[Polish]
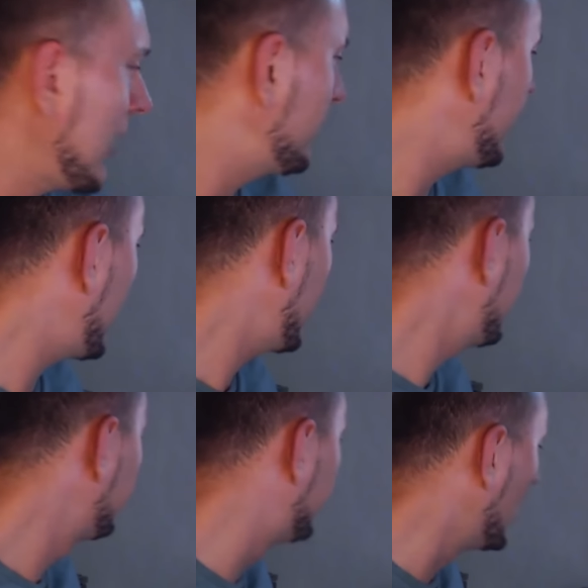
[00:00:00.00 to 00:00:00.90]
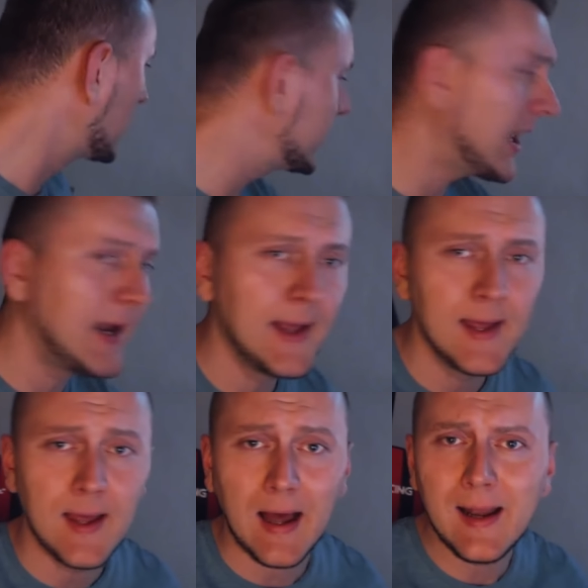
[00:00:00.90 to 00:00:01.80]
W chałupie, burdel,
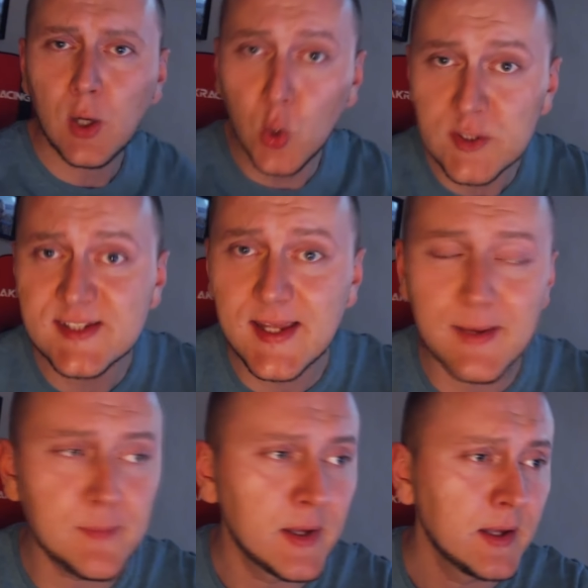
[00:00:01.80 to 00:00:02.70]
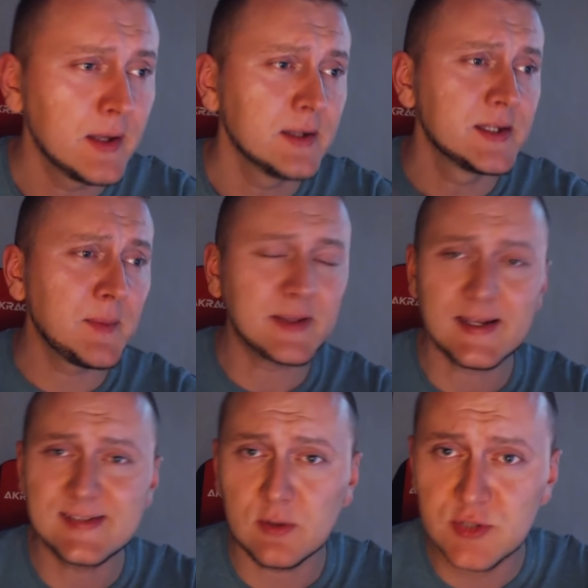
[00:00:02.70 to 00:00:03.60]
ale chuj z tym! Nie ma
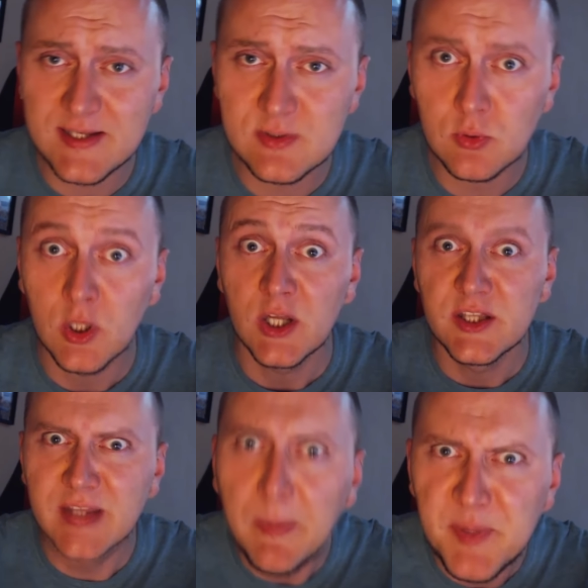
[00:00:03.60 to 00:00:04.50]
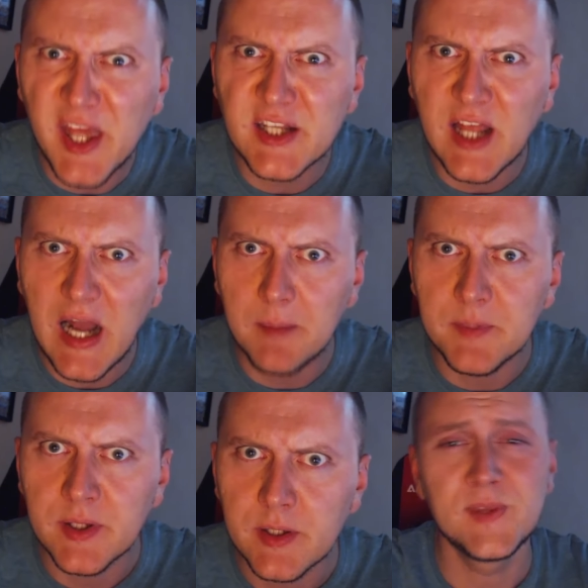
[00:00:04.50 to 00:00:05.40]
teraz na to czasu,
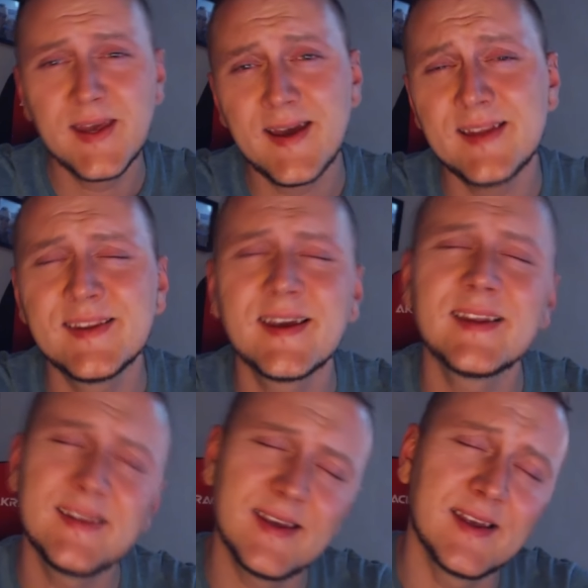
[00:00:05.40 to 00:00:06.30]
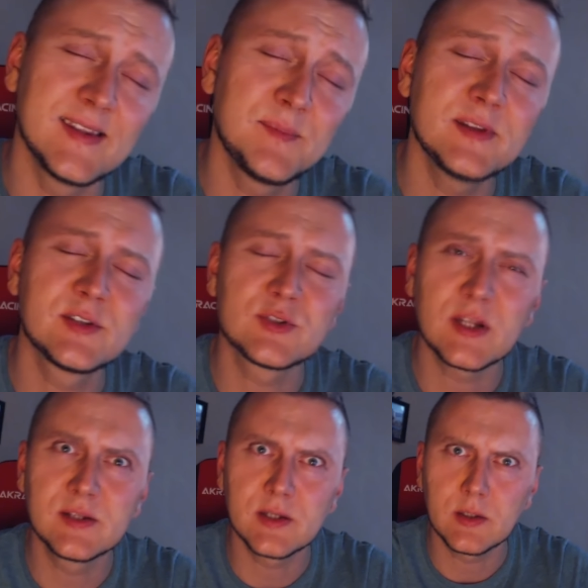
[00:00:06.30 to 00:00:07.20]
Napierdalam. Nie, nie, nie, nie będzie już
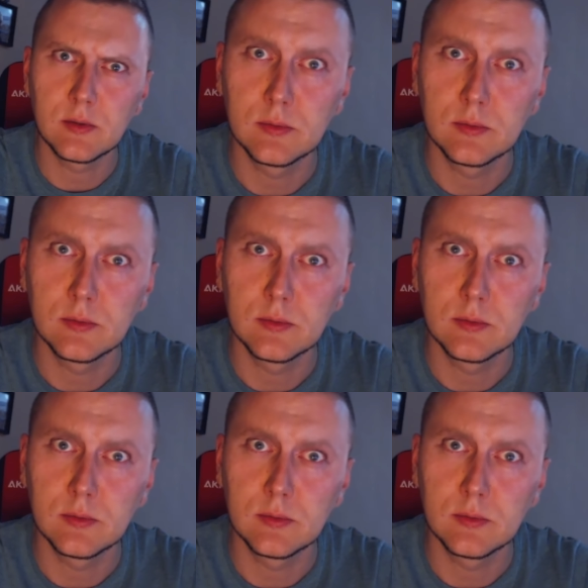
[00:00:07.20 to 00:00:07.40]
żadnych...